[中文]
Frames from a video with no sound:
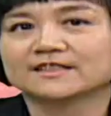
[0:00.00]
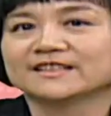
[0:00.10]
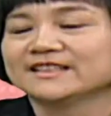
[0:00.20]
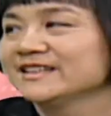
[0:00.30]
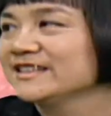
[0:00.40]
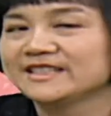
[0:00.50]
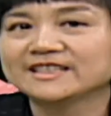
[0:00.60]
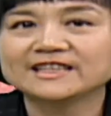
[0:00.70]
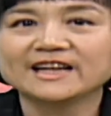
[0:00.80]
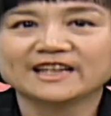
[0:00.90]
的。
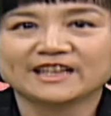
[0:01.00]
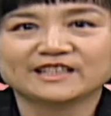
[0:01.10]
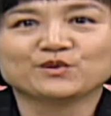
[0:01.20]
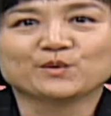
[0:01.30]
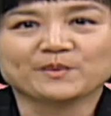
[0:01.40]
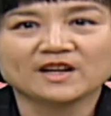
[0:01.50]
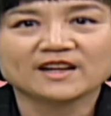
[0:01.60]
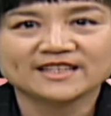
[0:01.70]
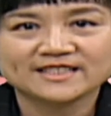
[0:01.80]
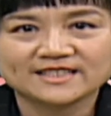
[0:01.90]
接下来呢，我们要
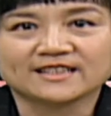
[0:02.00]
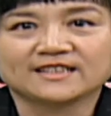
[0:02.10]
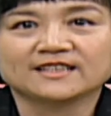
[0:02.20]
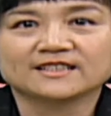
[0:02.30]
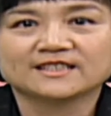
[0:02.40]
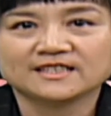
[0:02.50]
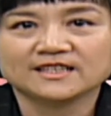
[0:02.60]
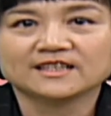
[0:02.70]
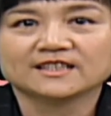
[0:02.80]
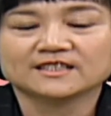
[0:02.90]
来讲一个
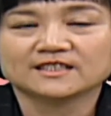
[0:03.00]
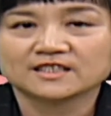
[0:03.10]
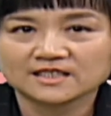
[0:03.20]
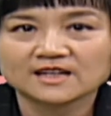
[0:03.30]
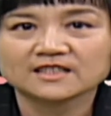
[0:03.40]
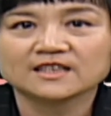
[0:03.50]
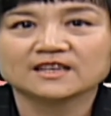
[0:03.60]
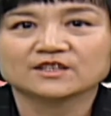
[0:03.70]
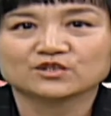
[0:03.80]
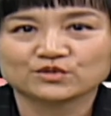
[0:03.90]
结合了商
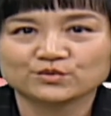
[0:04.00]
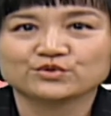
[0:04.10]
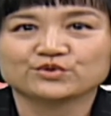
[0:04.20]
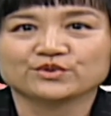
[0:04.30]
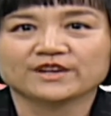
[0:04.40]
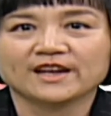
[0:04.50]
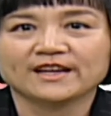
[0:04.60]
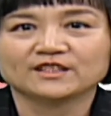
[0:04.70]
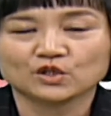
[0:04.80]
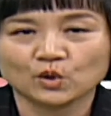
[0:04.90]
业数学
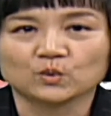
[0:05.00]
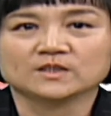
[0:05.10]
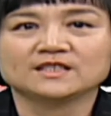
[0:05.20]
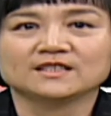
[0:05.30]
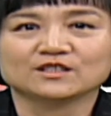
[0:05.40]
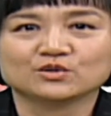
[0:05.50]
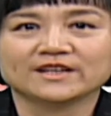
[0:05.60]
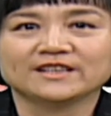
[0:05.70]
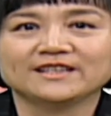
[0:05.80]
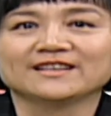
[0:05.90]
和统计的
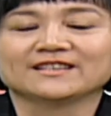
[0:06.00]
专业，